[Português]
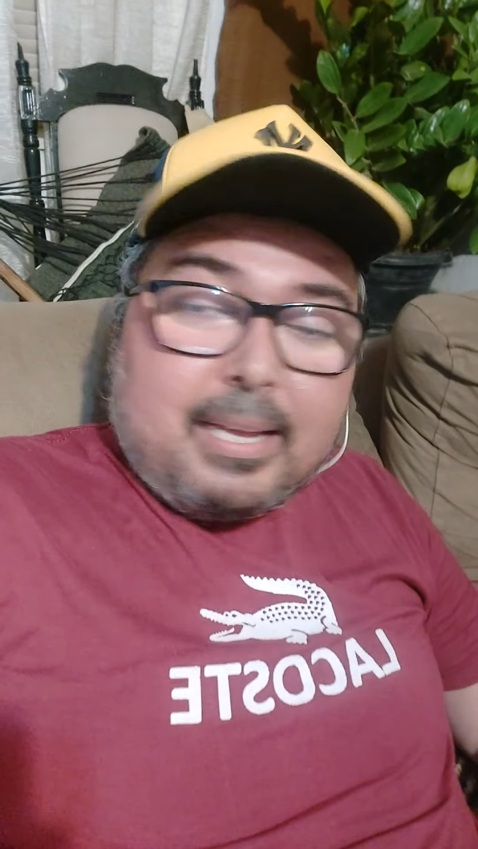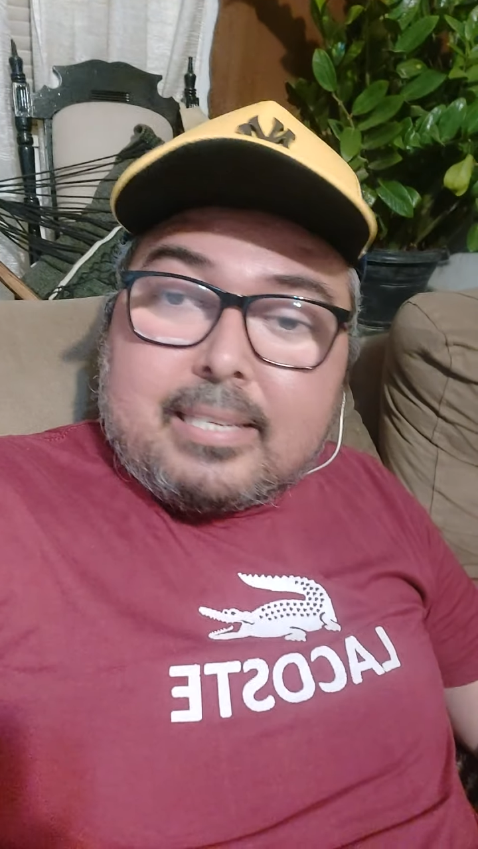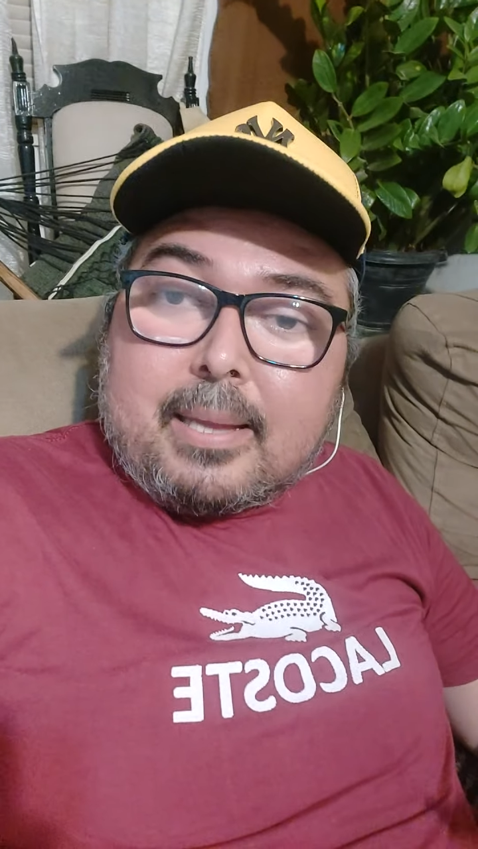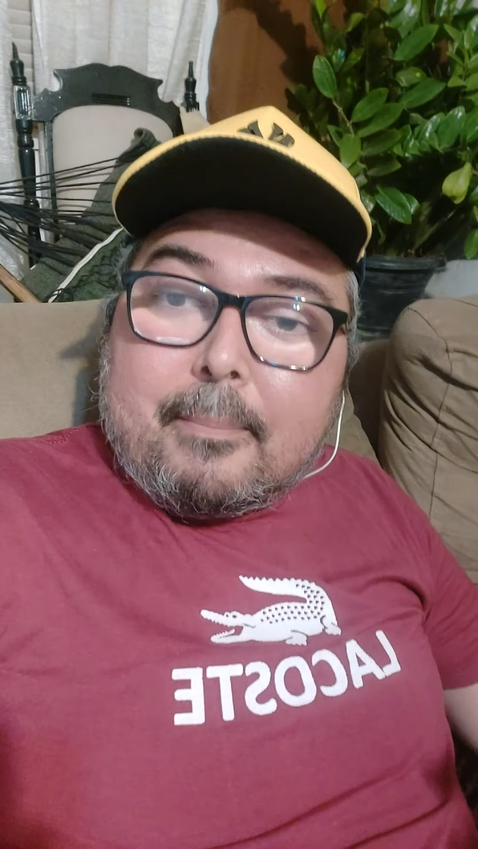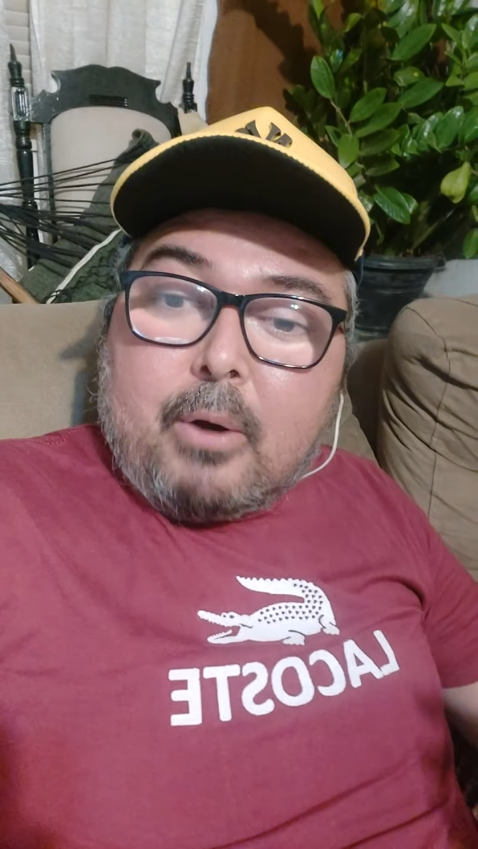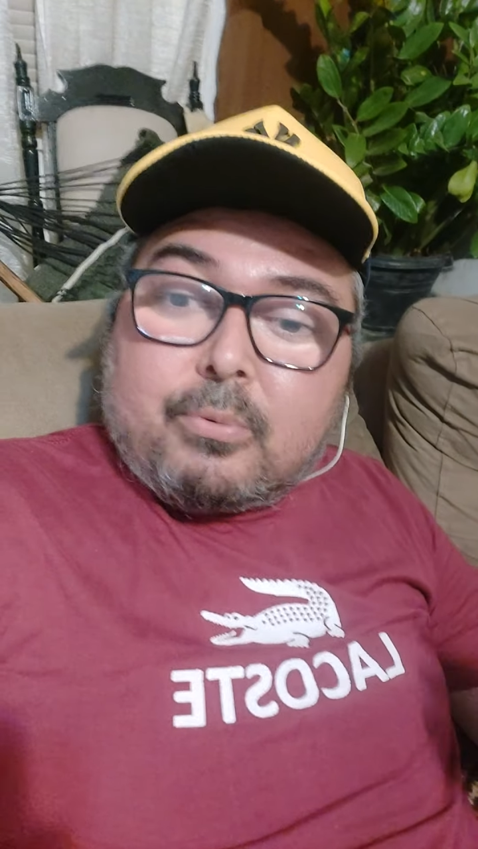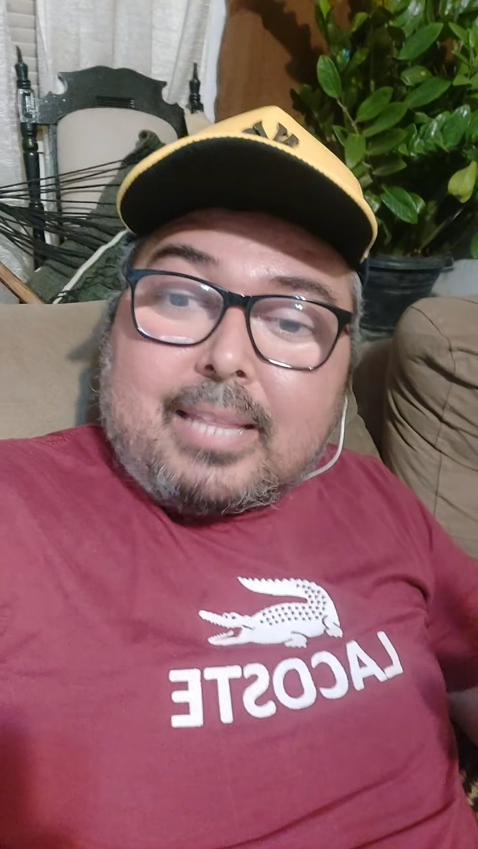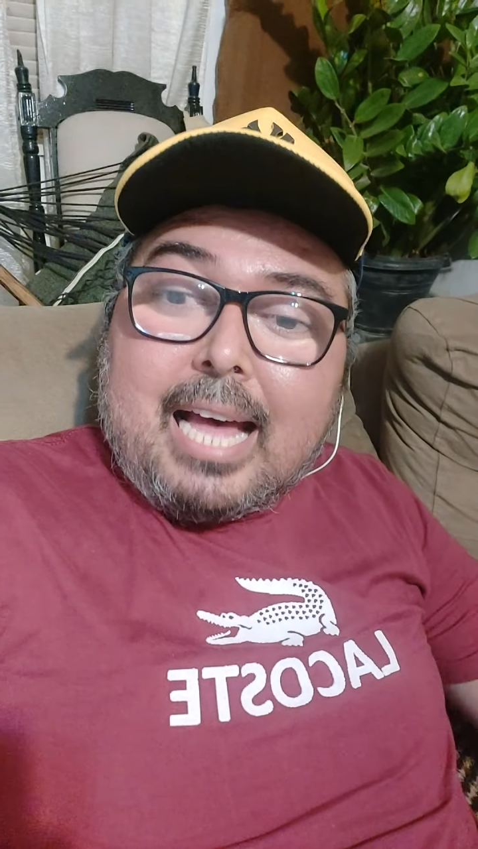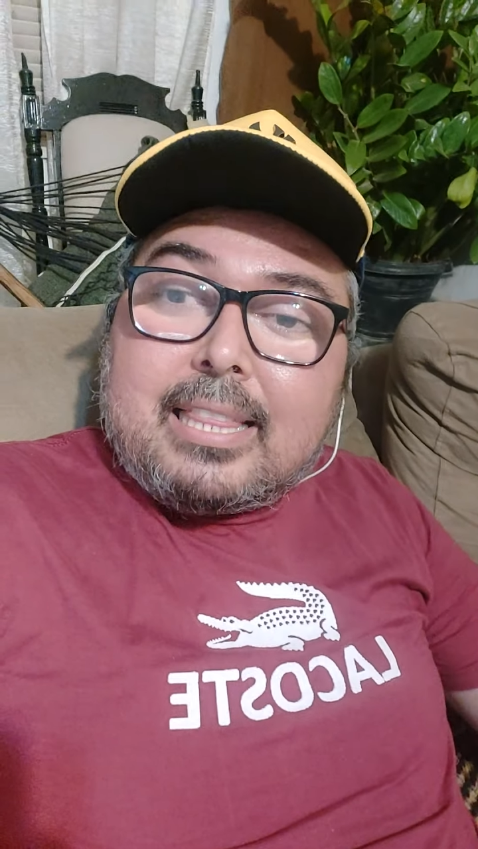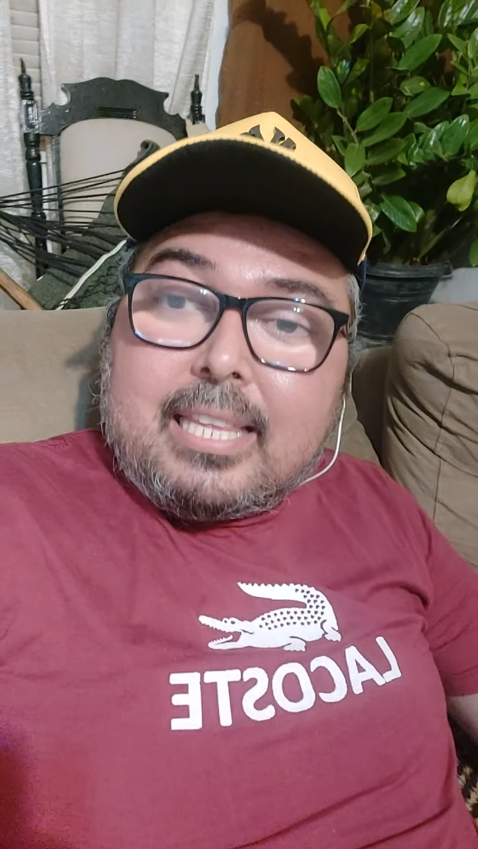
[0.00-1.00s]
essa
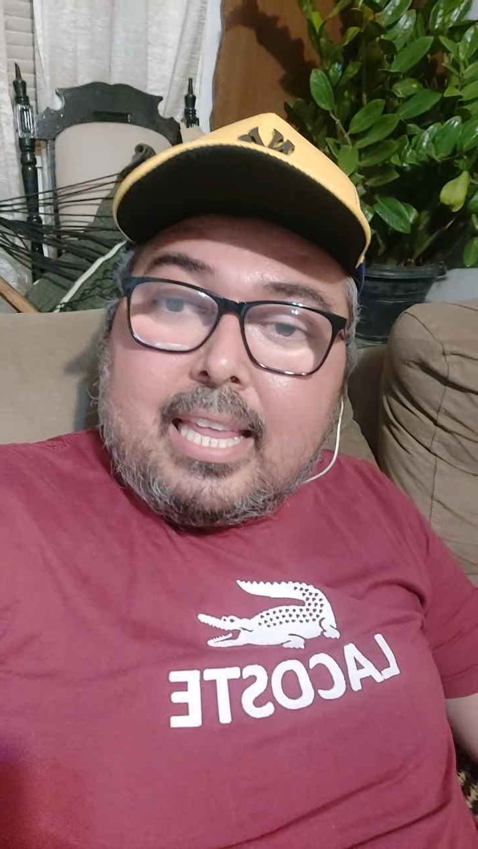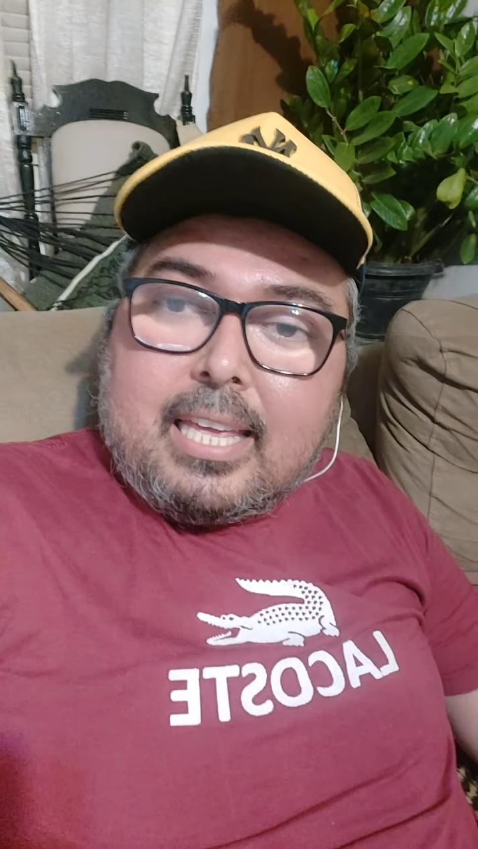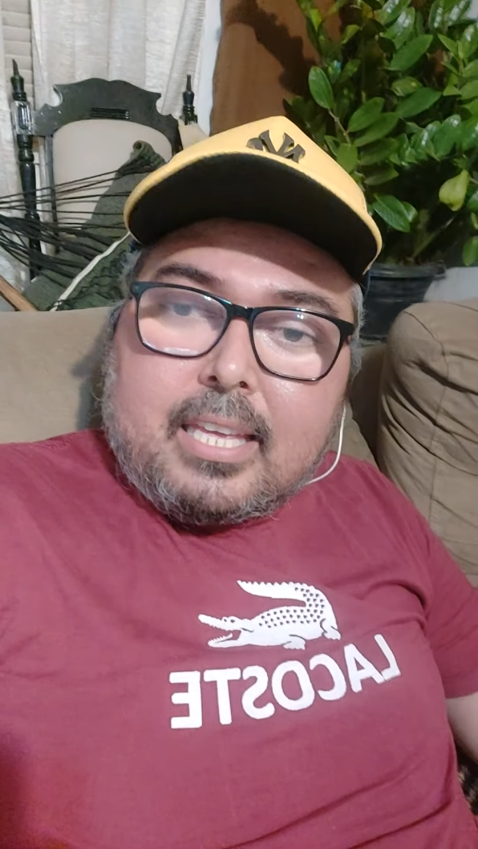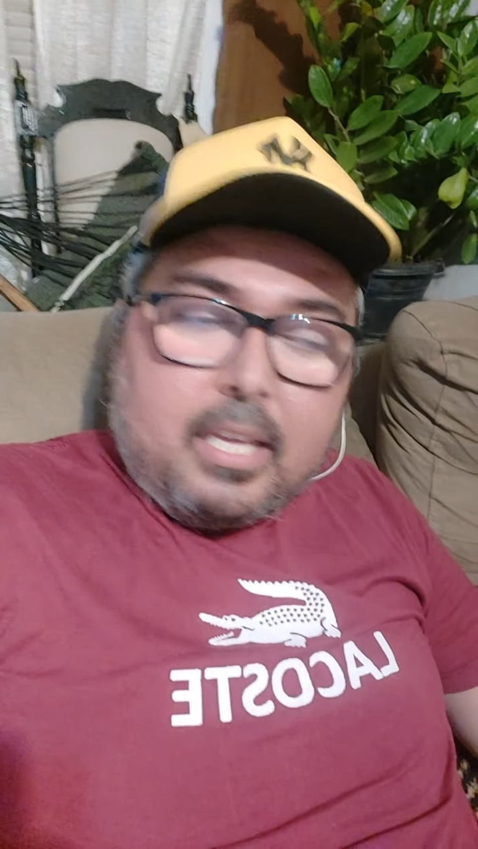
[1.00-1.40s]
maldade, né?